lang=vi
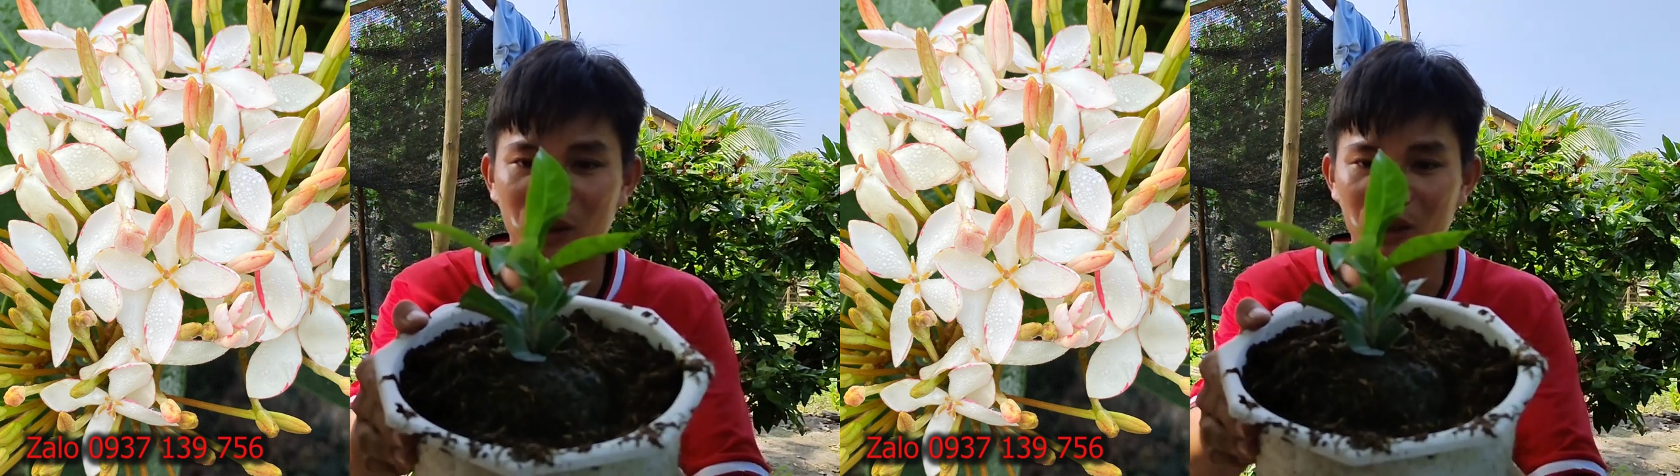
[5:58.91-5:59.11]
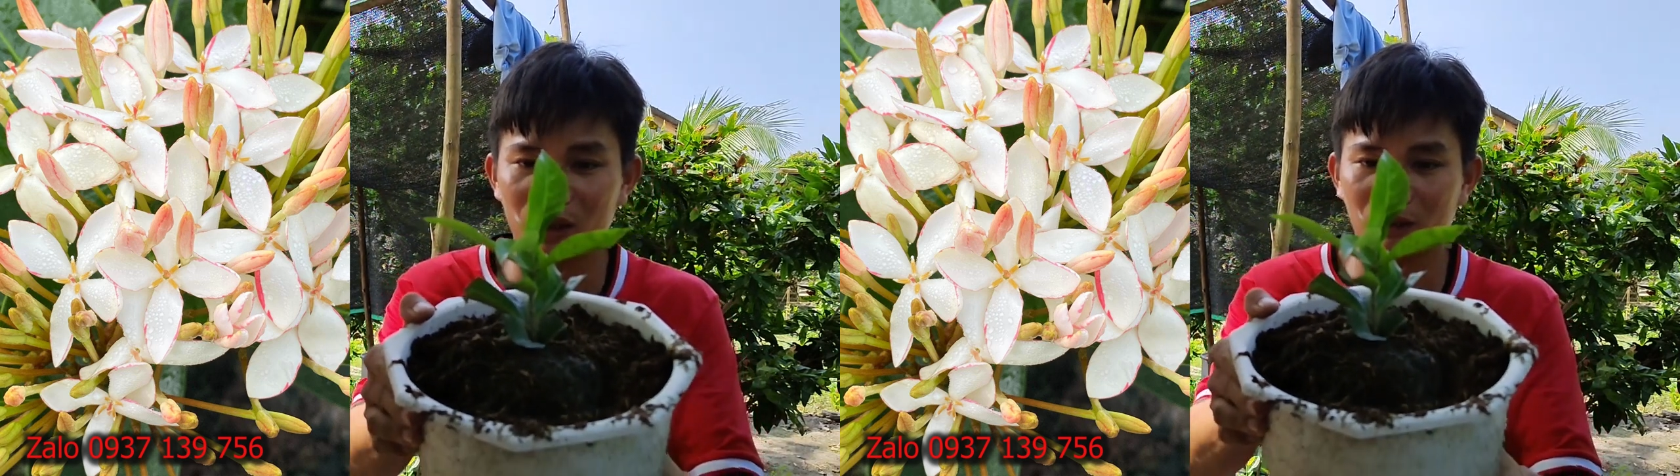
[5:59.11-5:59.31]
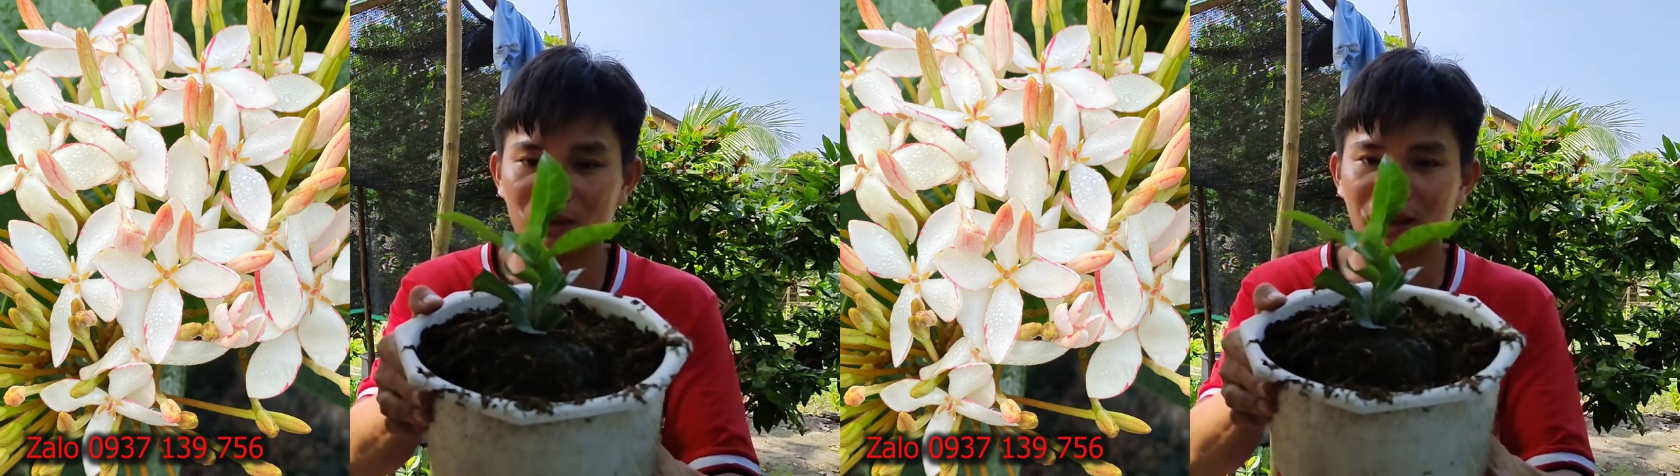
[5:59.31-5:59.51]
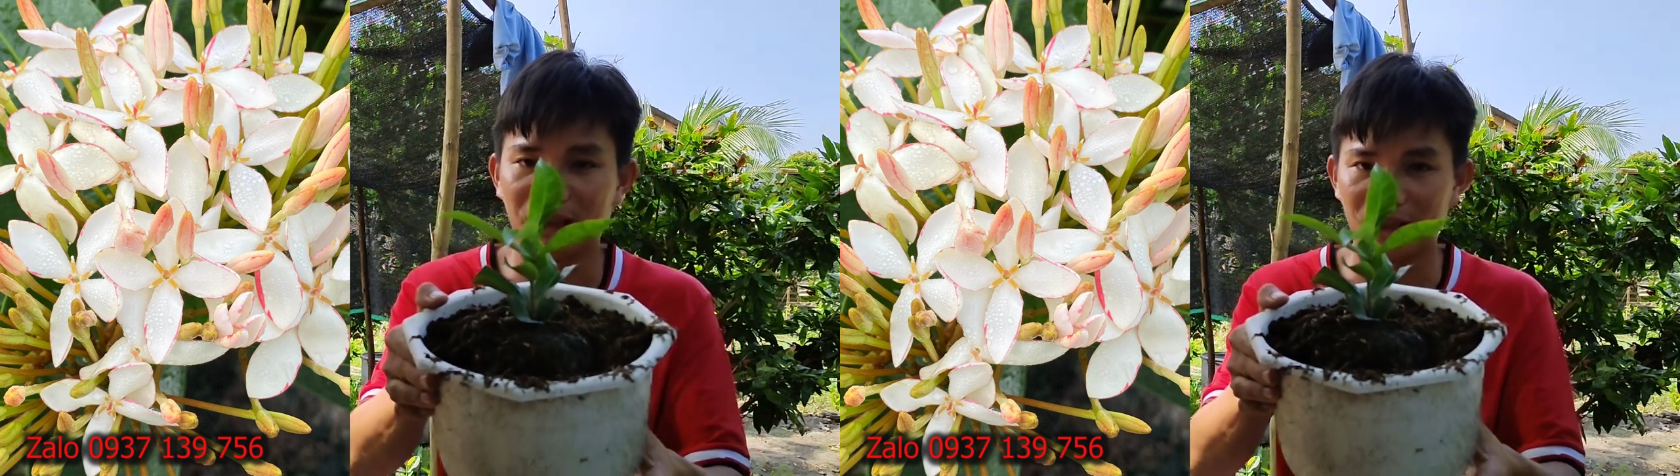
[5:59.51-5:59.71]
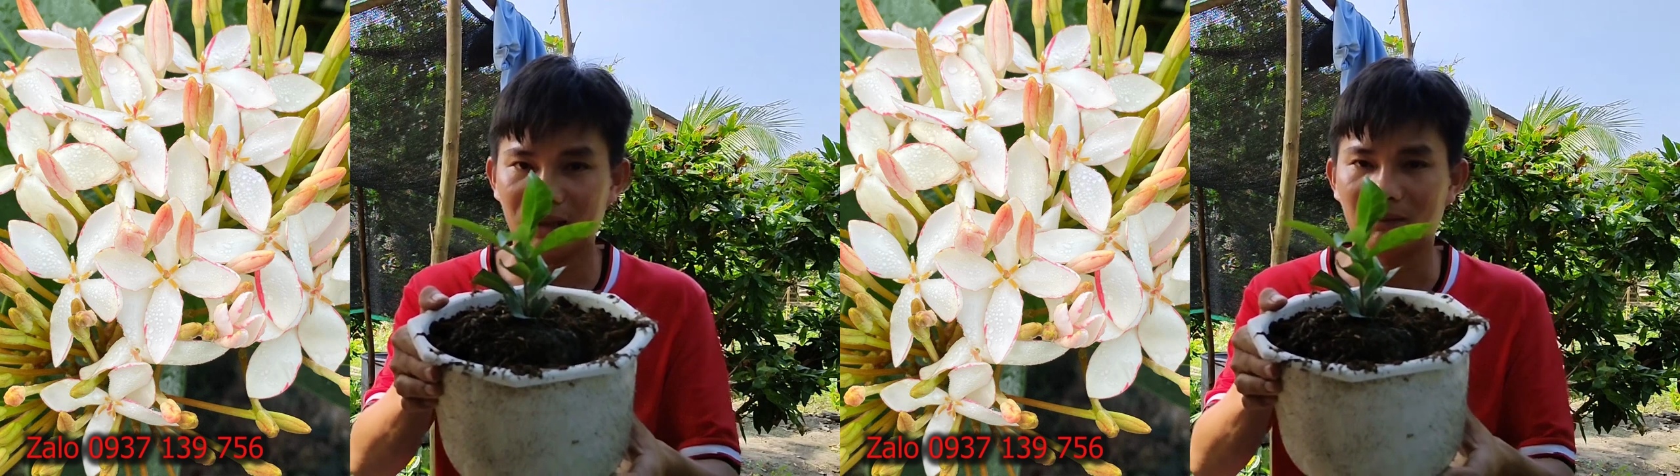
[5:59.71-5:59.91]
nhọn nhọn nhọn
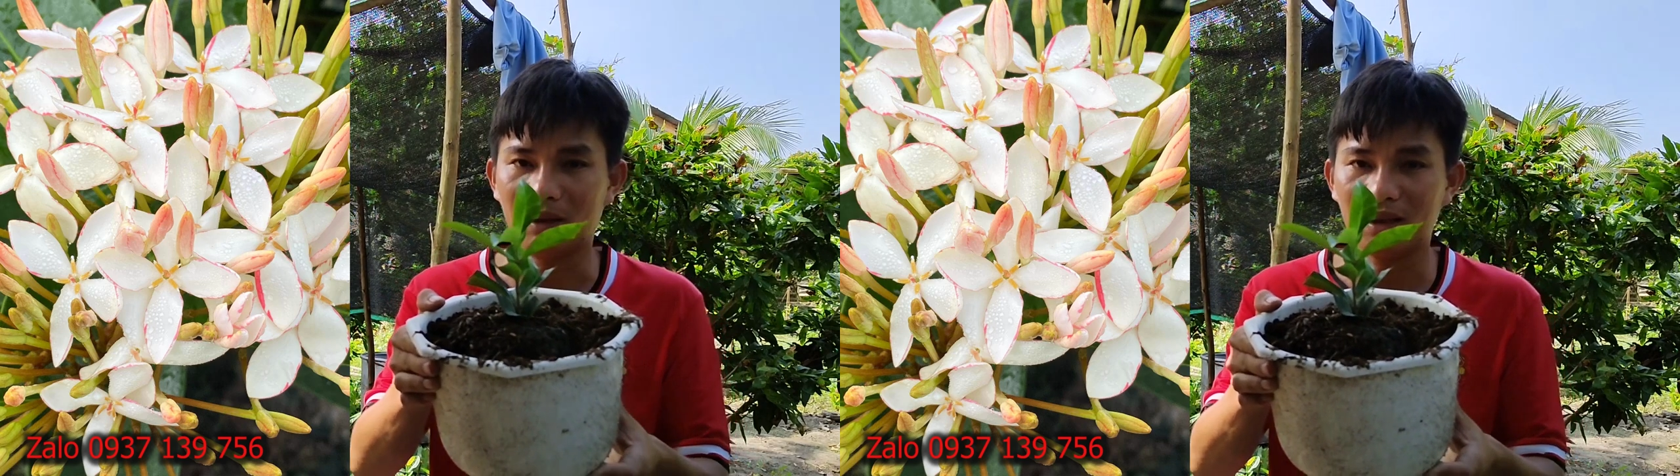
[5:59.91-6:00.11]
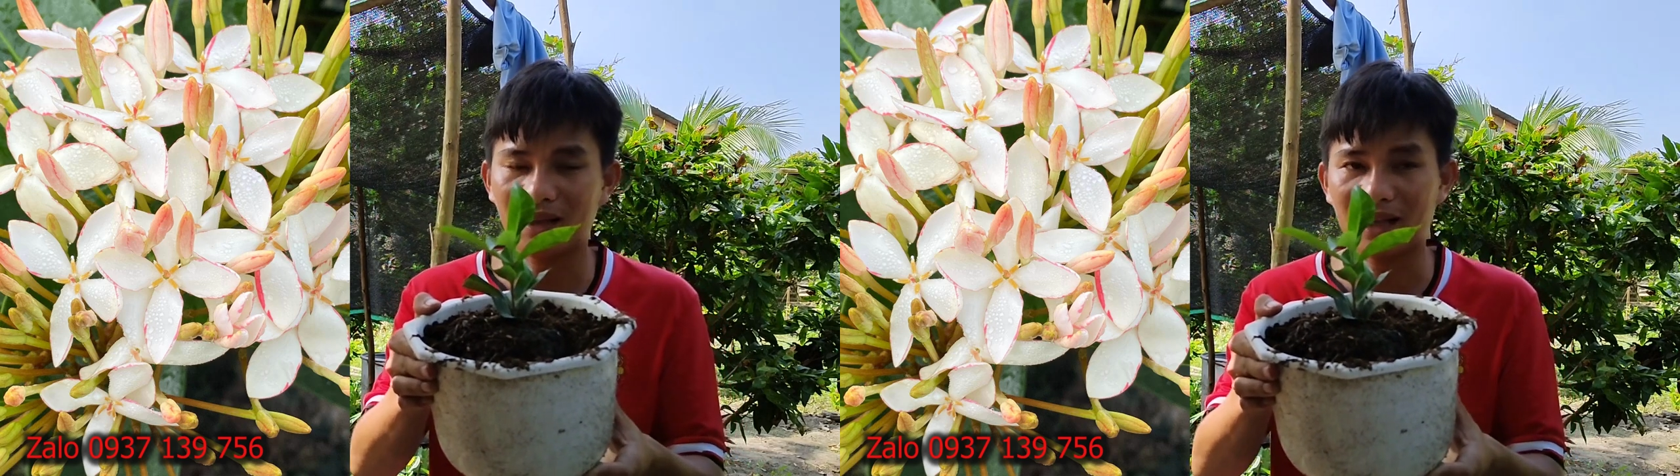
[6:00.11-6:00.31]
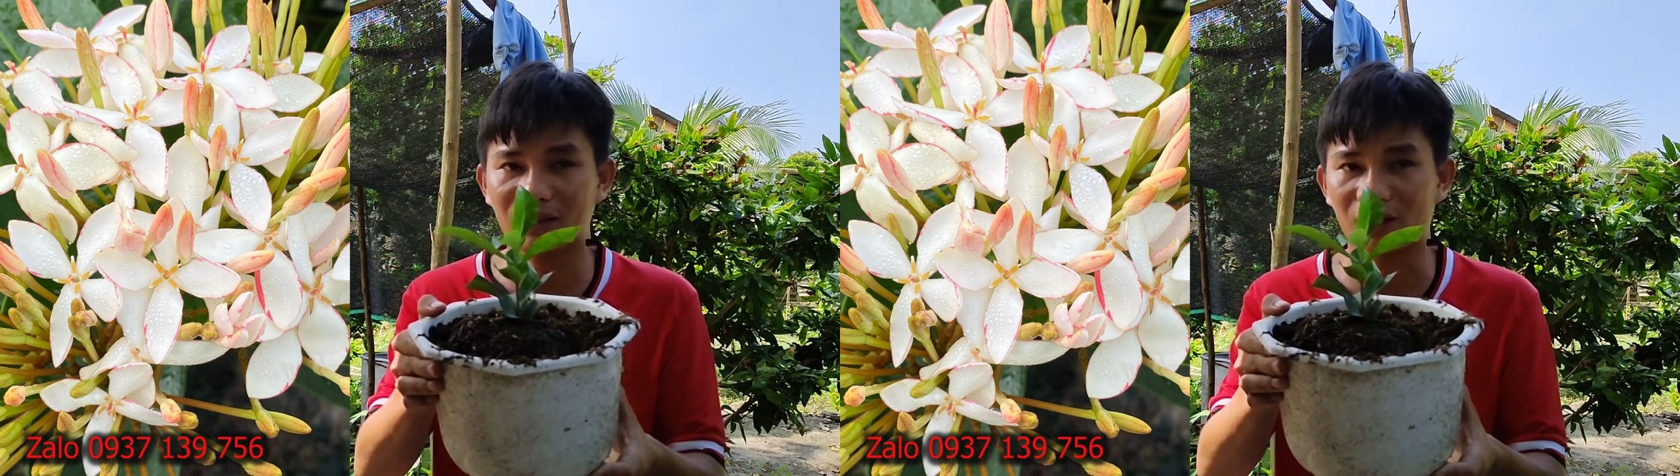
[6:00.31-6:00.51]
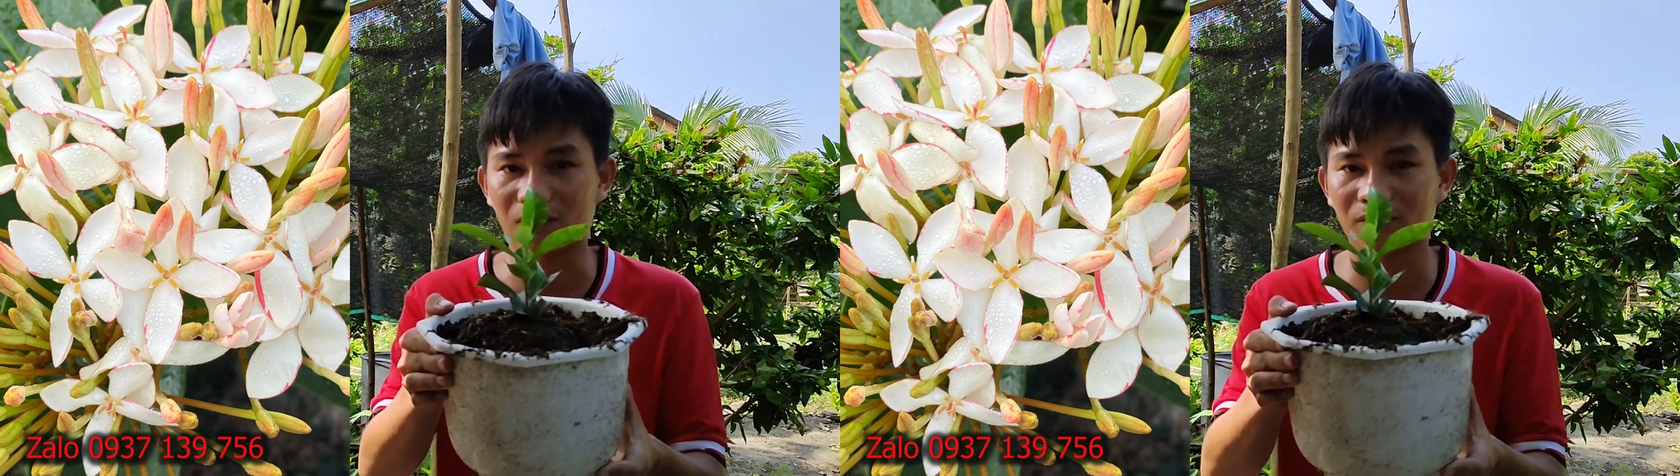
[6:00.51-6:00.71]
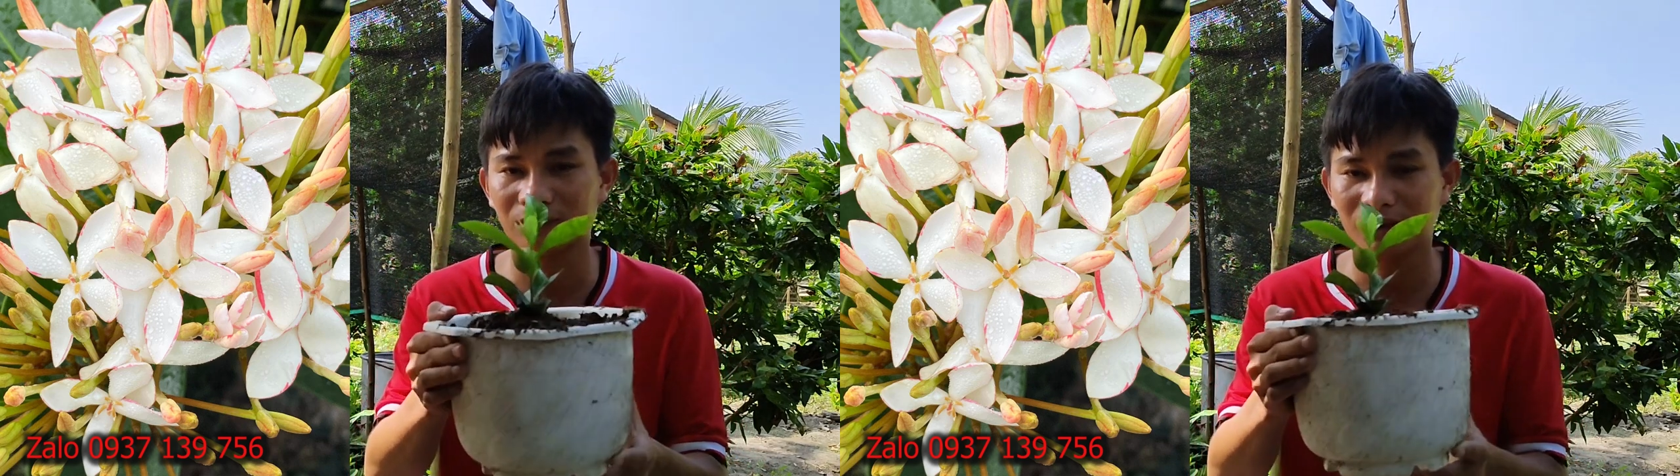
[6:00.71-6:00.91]
mọi người nhá mỹ trắng
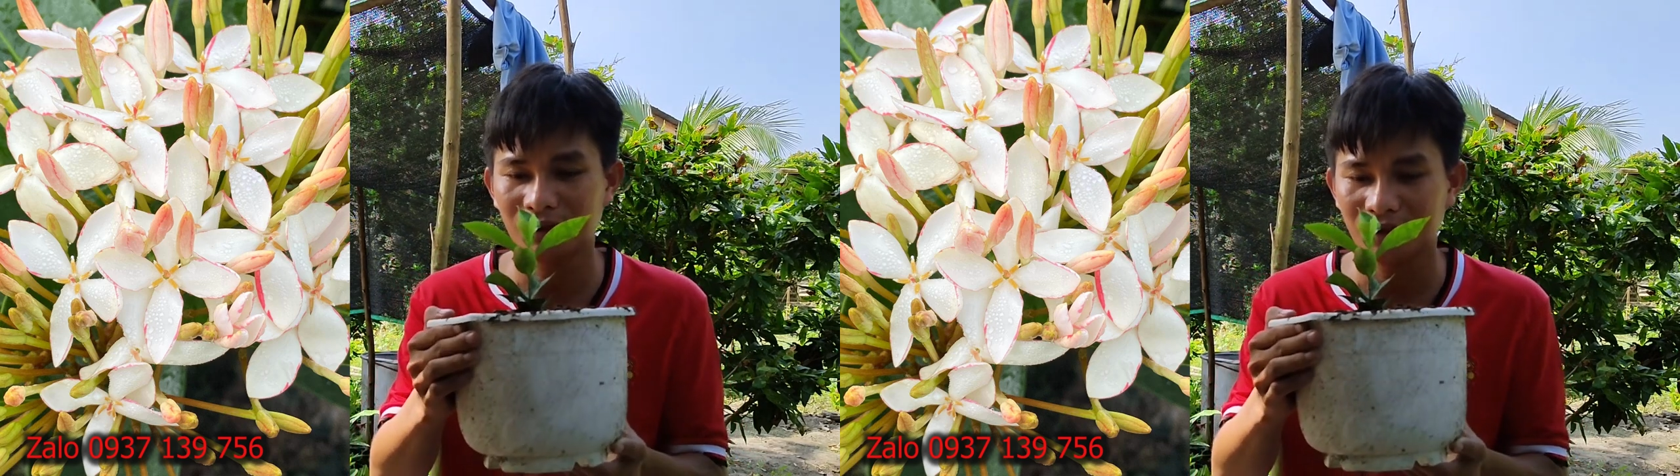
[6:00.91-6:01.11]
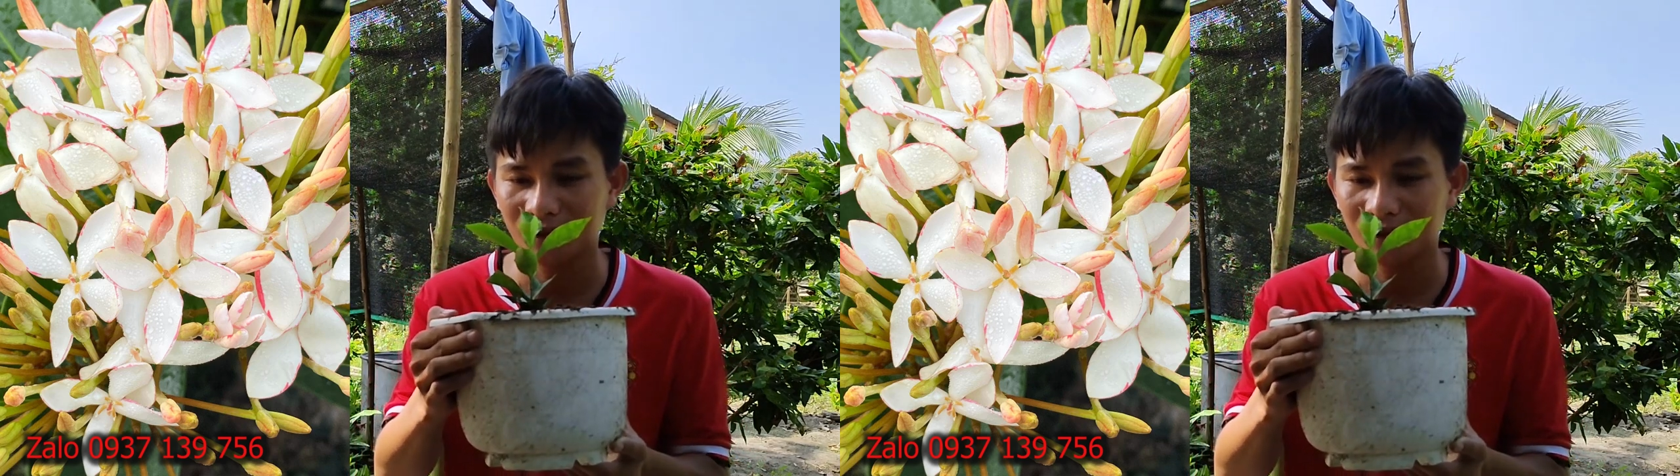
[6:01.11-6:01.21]
sọc